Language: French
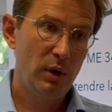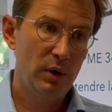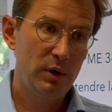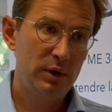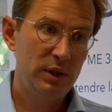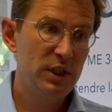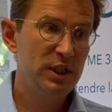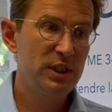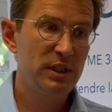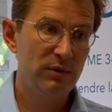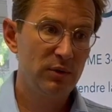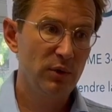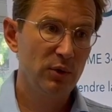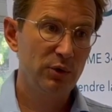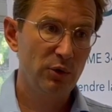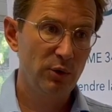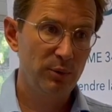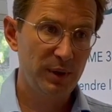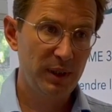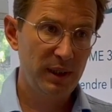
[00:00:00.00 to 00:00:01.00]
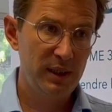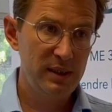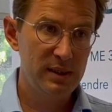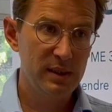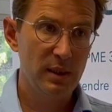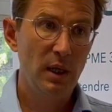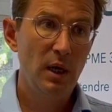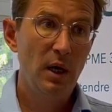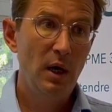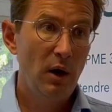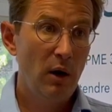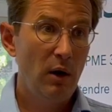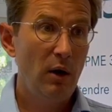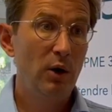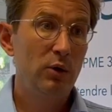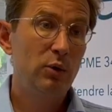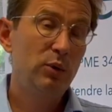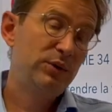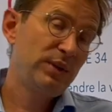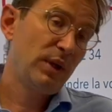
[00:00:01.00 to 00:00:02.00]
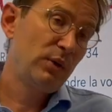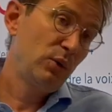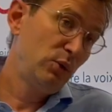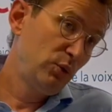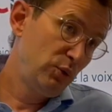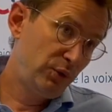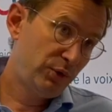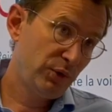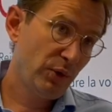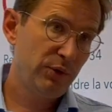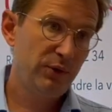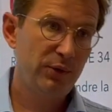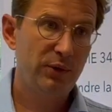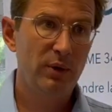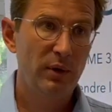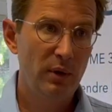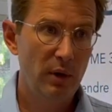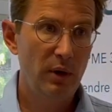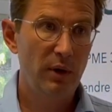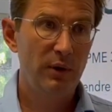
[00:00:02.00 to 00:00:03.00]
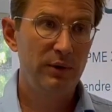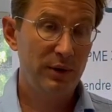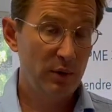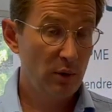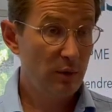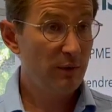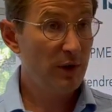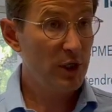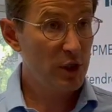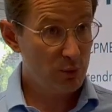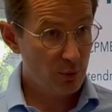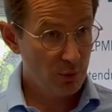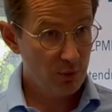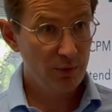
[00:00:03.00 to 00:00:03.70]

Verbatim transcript: des chefs d'entreprise. Donc ça donne du sens, ça donne vachement de